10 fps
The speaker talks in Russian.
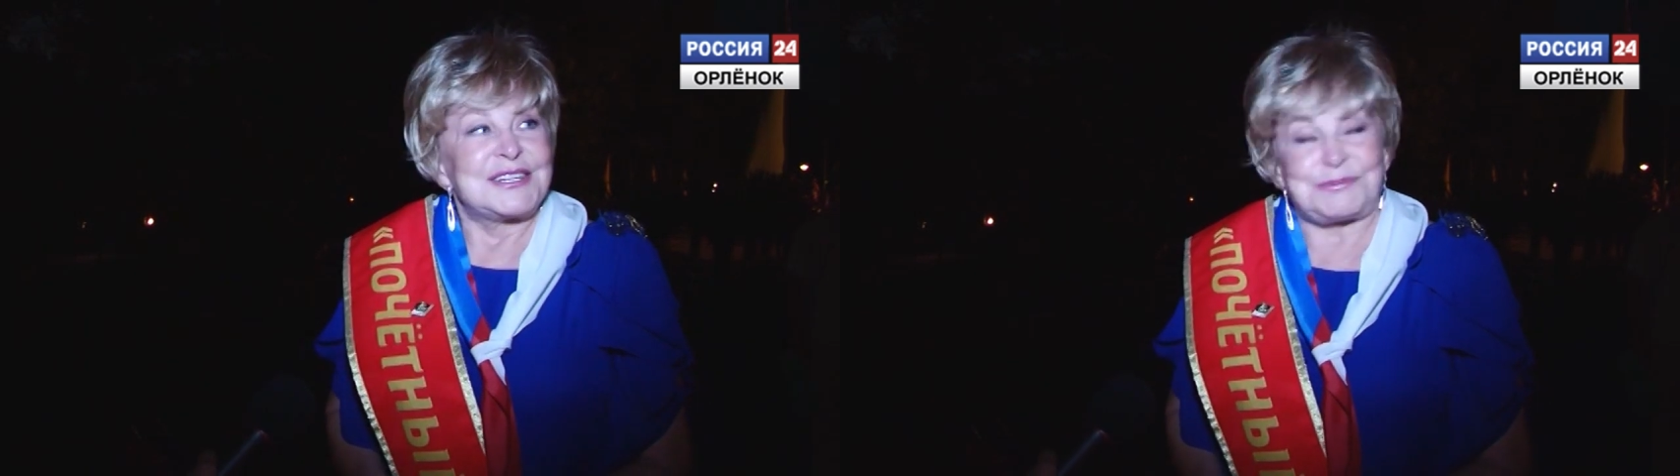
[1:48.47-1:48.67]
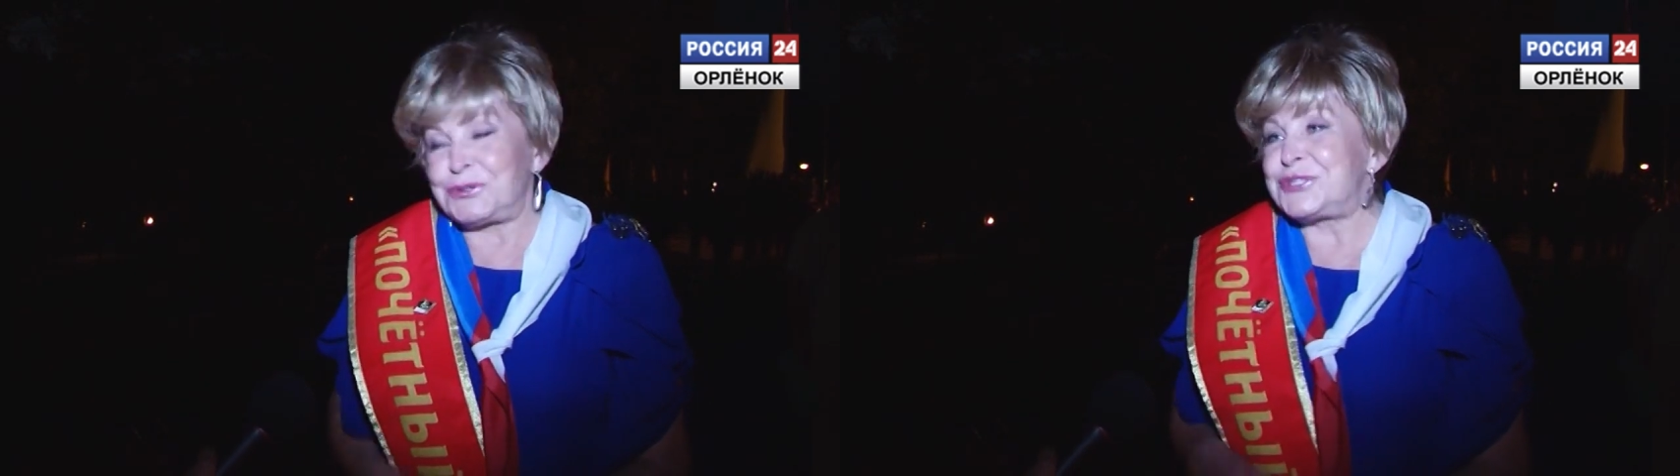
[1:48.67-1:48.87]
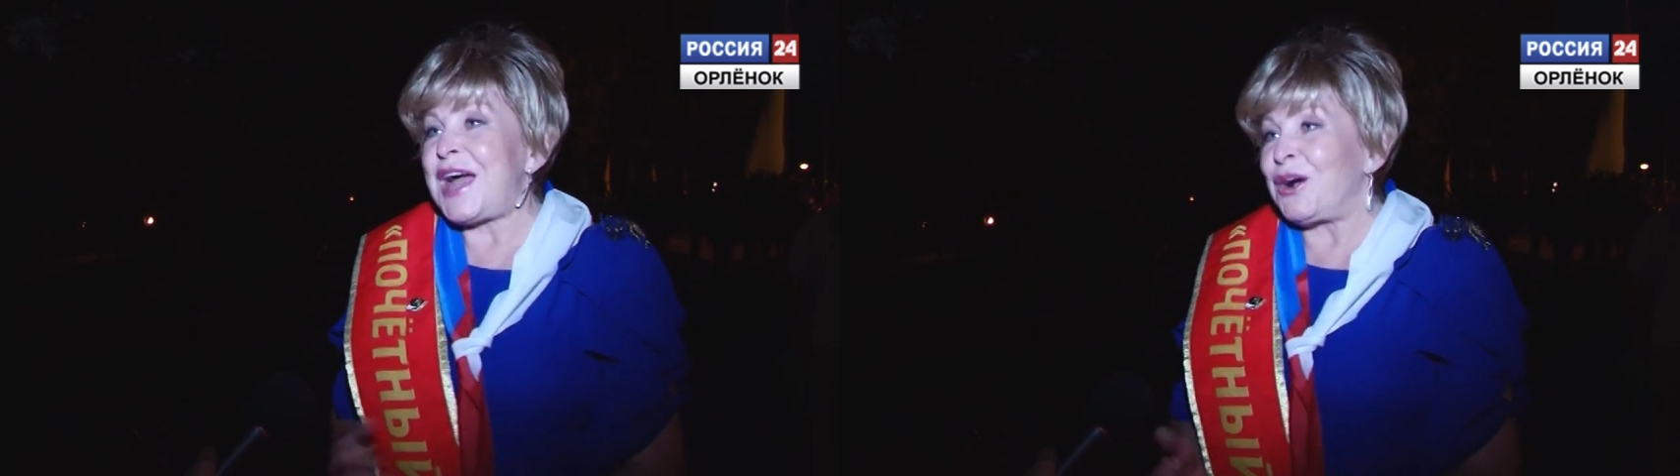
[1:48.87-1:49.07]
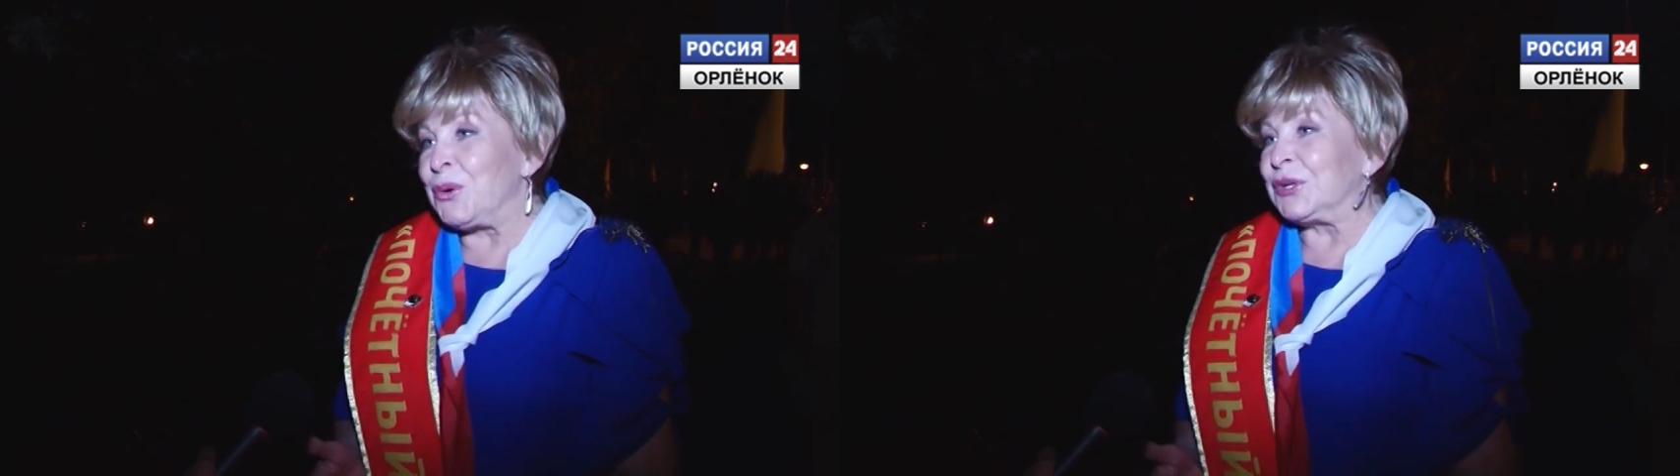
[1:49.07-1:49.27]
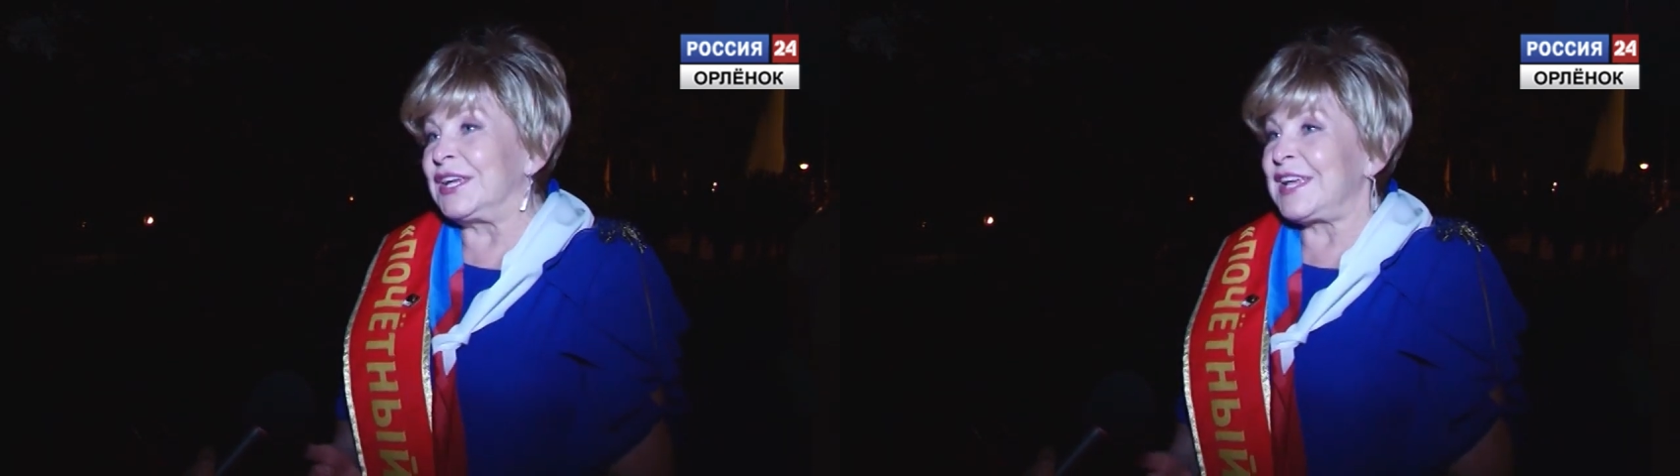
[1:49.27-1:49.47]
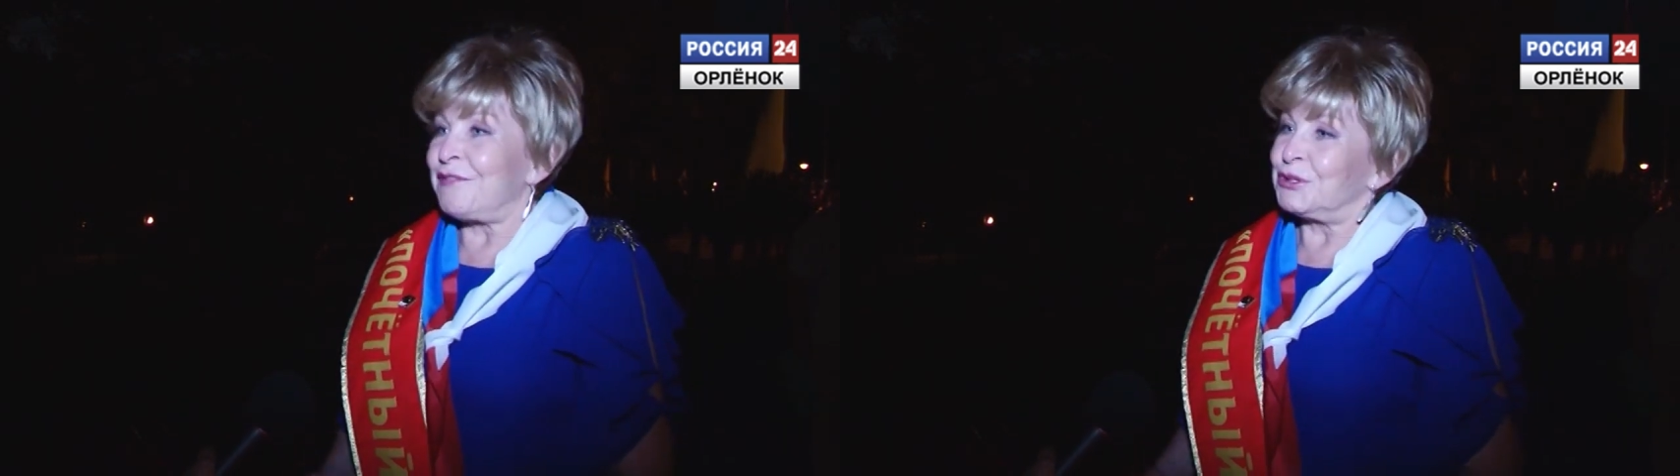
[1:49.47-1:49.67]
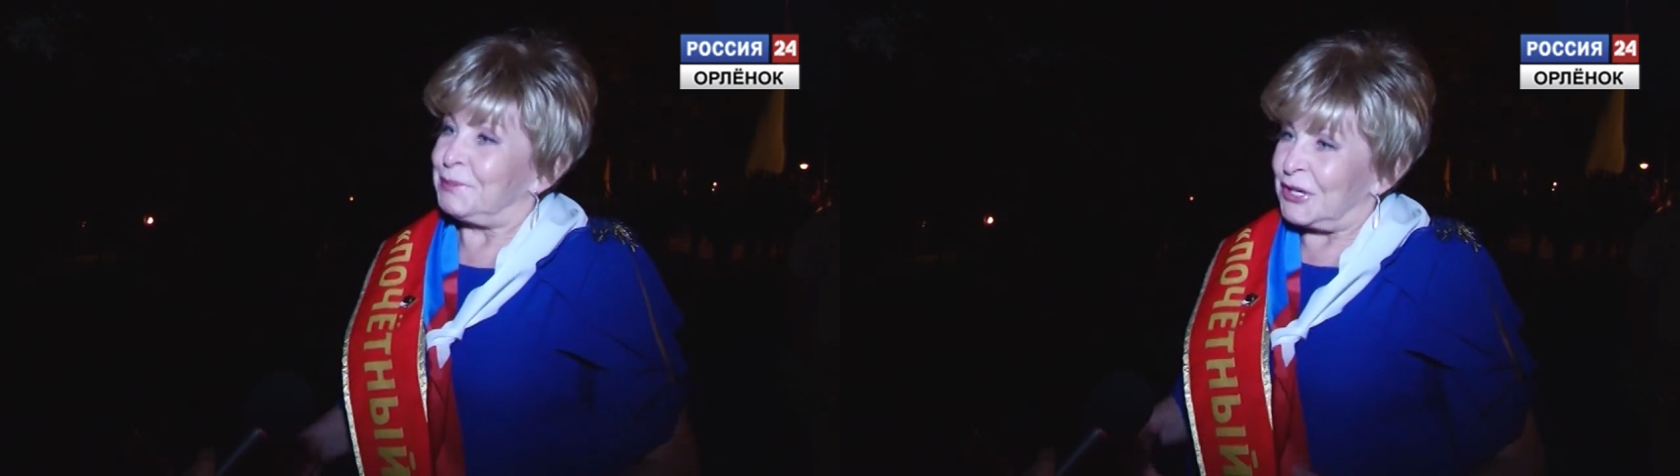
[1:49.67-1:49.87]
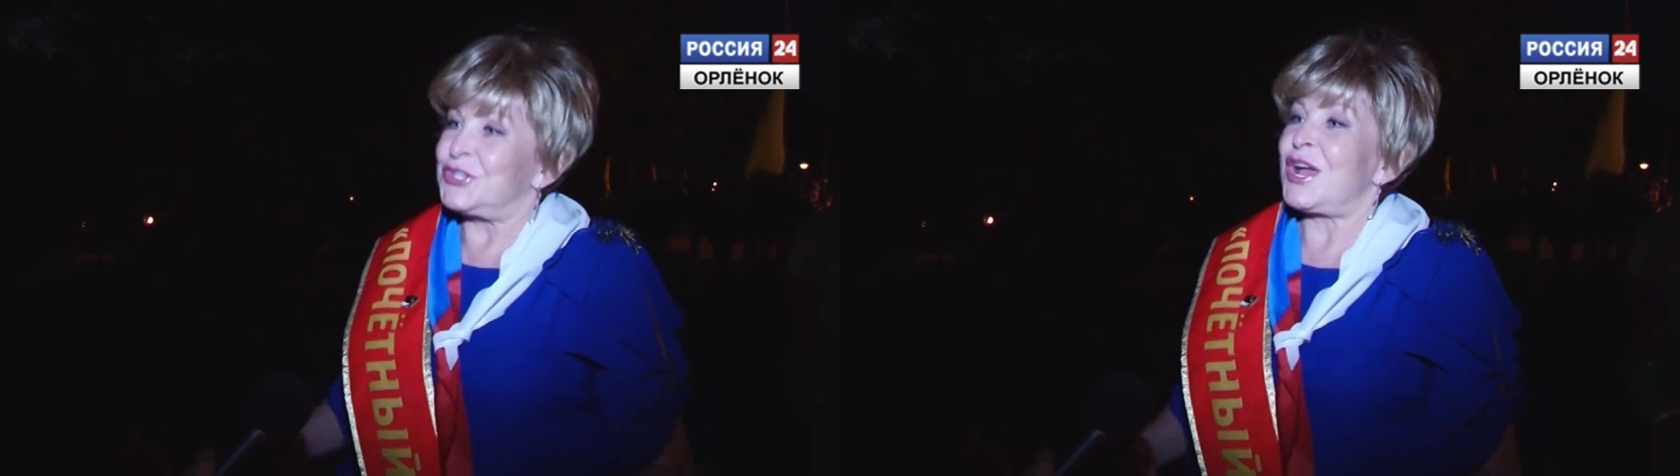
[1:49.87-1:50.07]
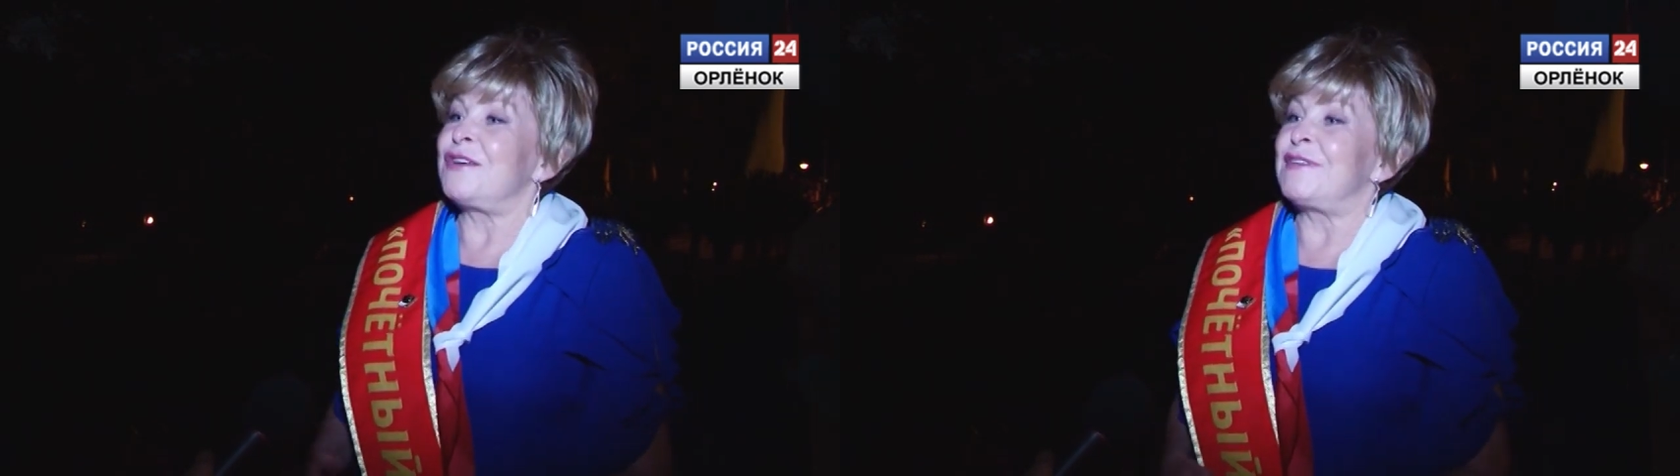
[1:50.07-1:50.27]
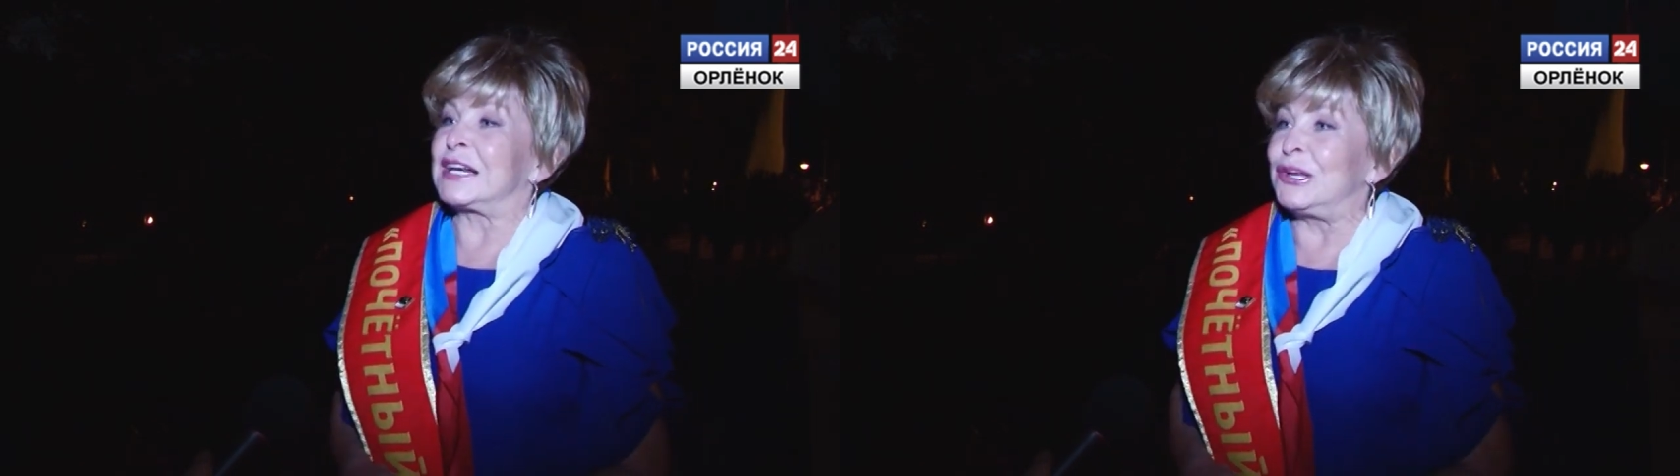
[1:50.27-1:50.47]
спустя годы я вот
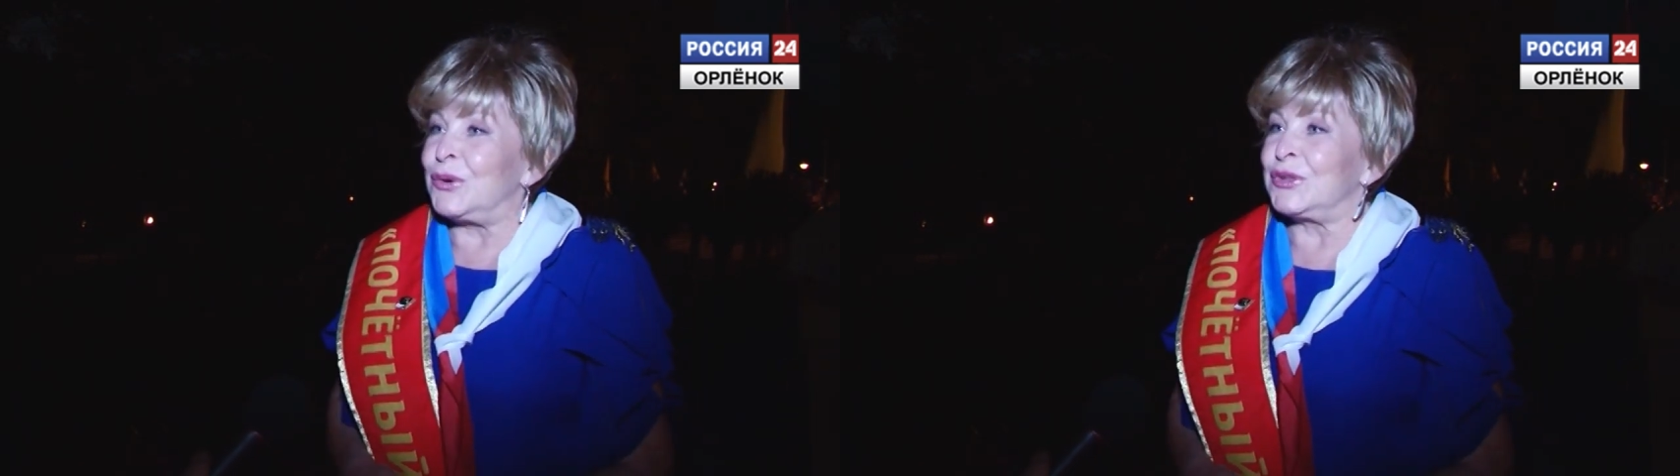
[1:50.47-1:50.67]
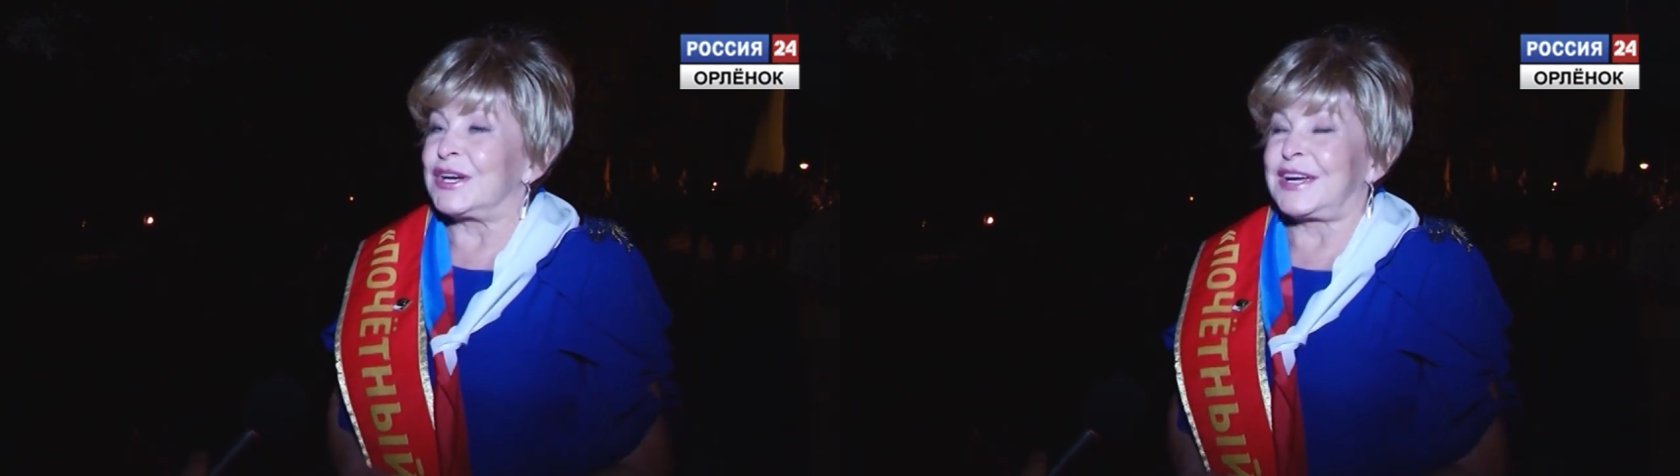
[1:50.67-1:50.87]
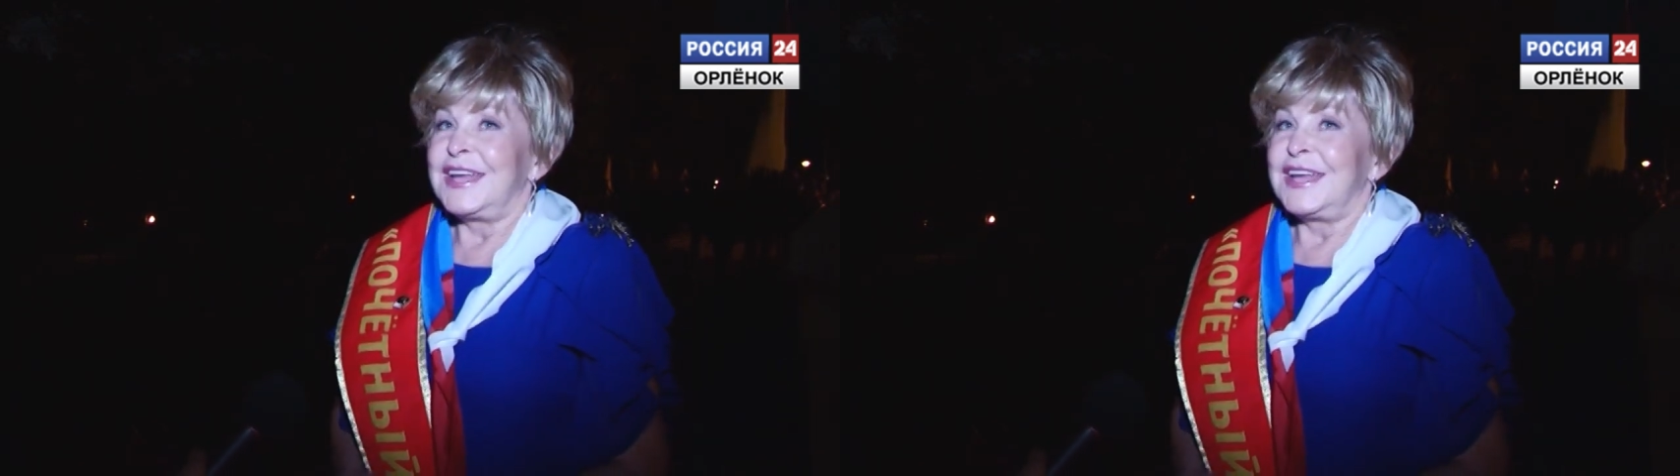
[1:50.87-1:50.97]
приезжаю в Орленок,